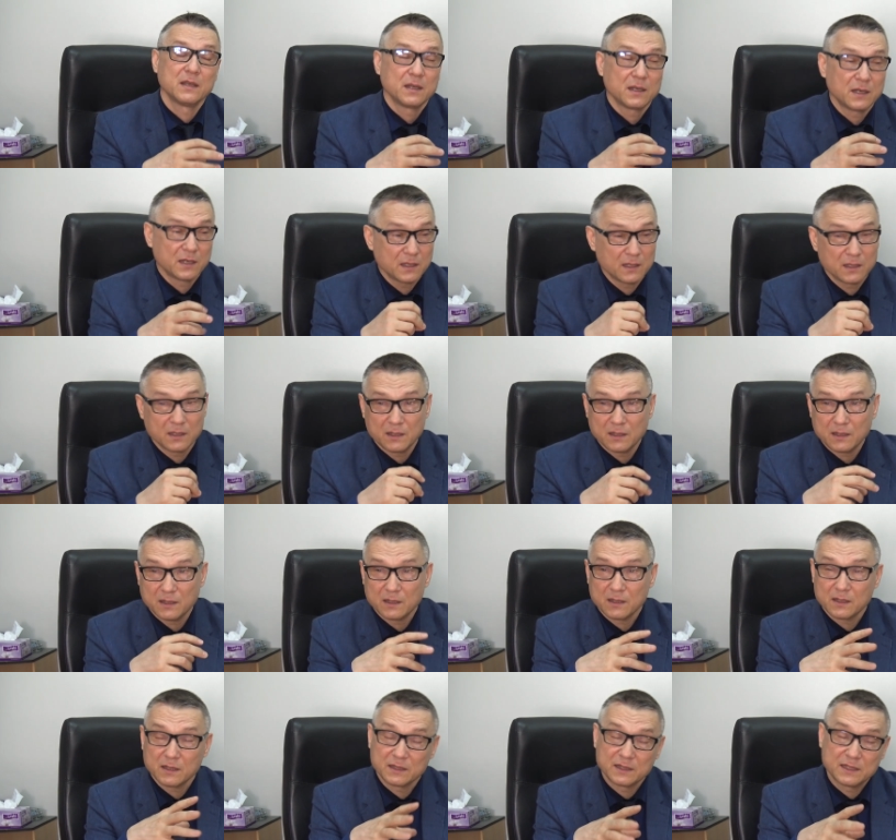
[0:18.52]
а,
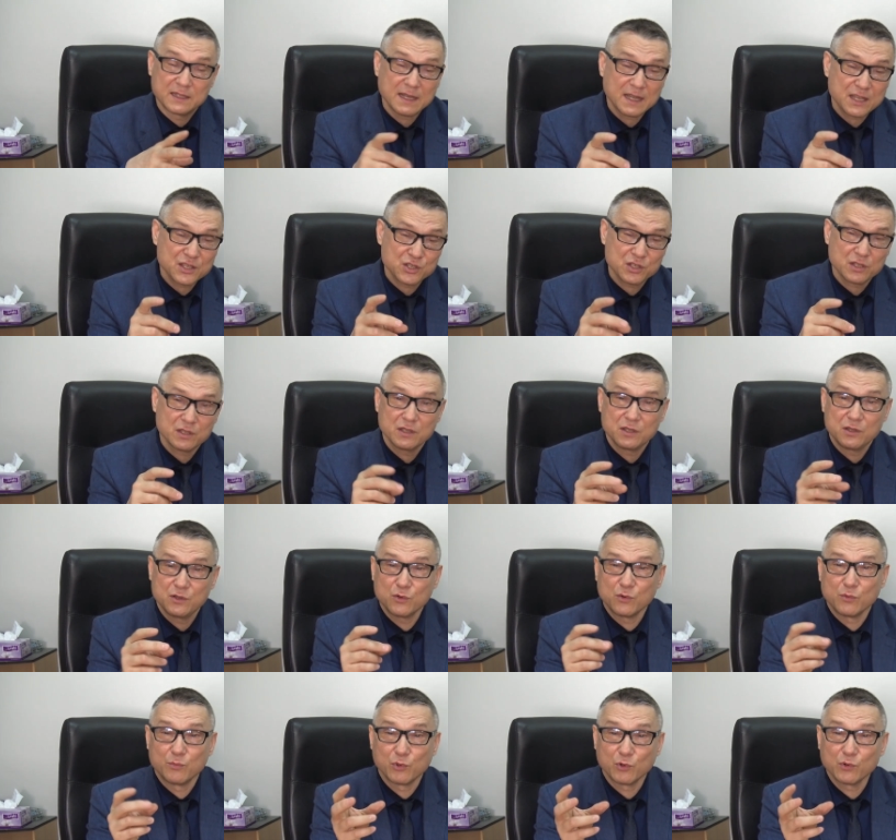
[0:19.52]
отдача, ее
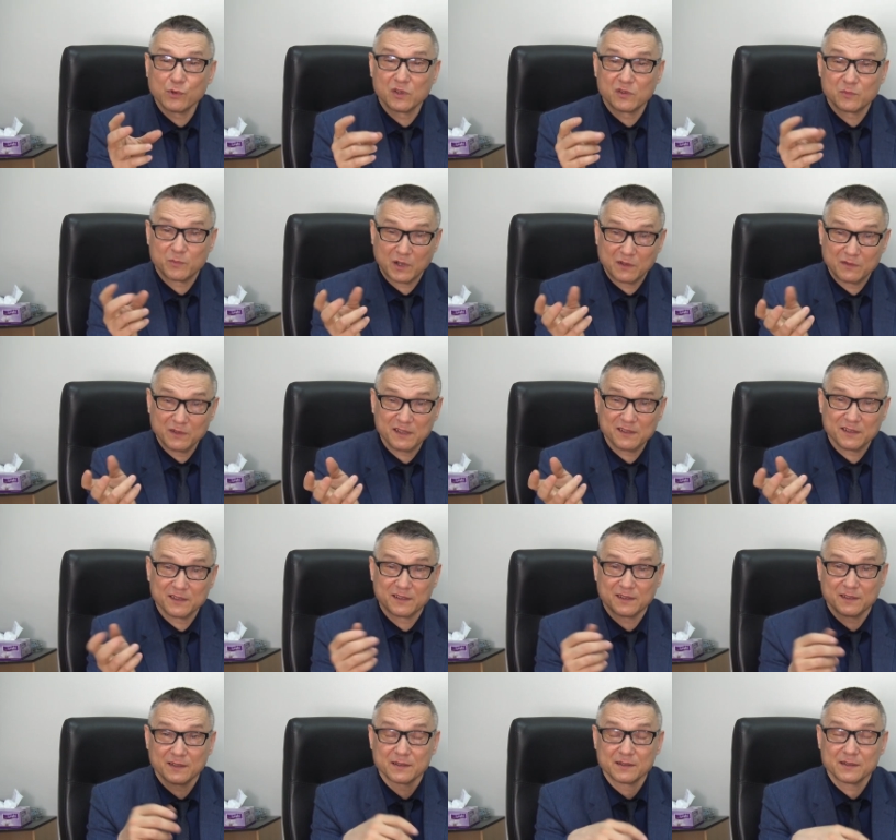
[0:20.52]
упругость
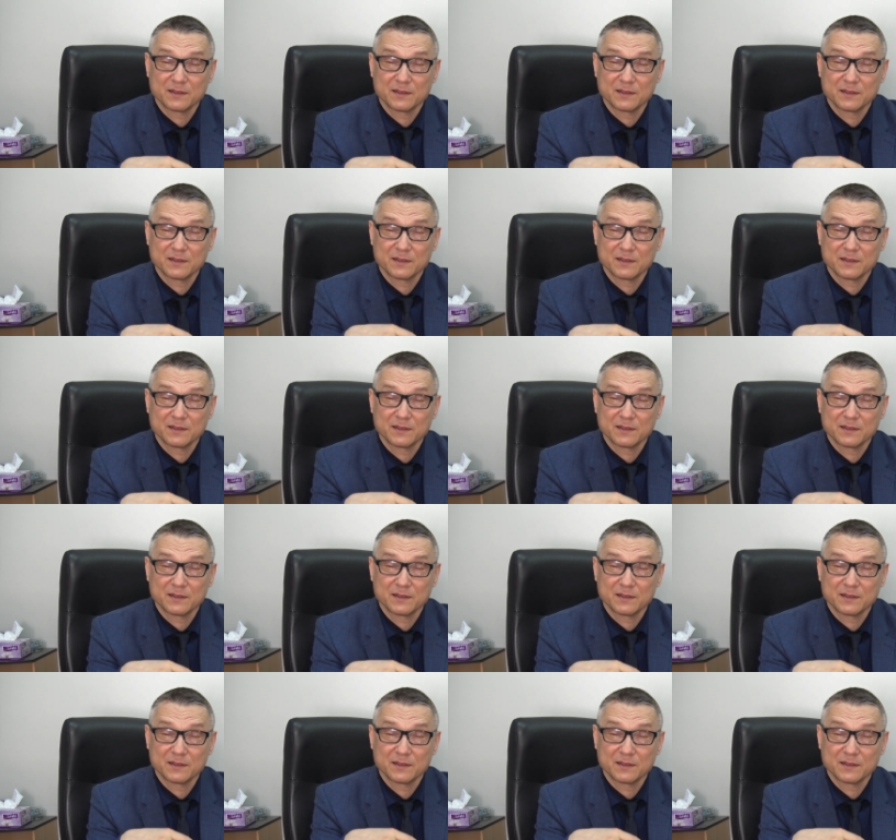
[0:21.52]
повысится,